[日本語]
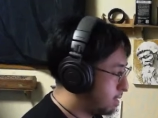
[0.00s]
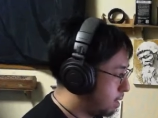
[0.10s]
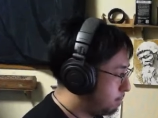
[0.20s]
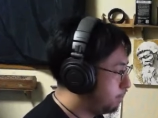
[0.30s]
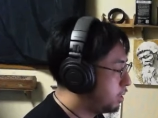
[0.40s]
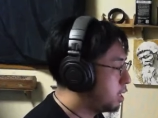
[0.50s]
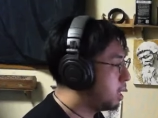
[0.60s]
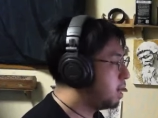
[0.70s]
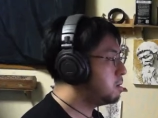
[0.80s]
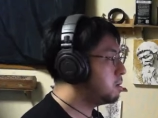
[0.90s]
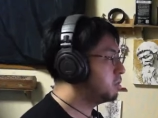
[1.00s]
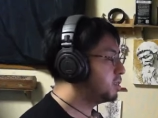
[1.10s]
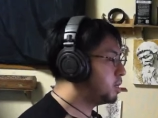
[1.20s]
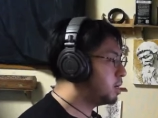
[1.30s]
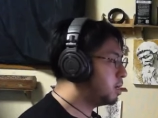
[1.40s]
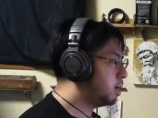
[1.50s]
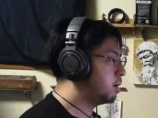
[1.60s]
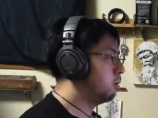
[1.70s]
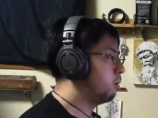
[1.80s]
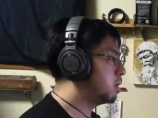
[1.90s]
で、第4試合が俺
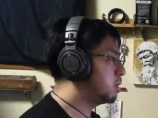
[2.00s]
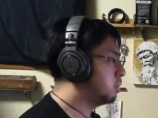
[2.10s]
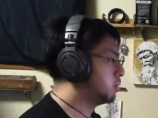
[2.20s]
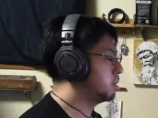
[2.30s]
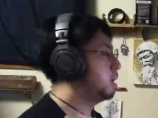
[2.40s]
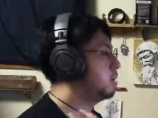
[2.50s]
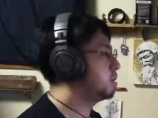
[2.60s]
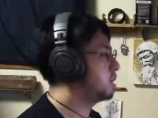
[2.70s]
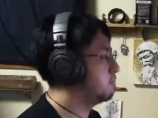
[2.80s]
とてるちゃんぴん。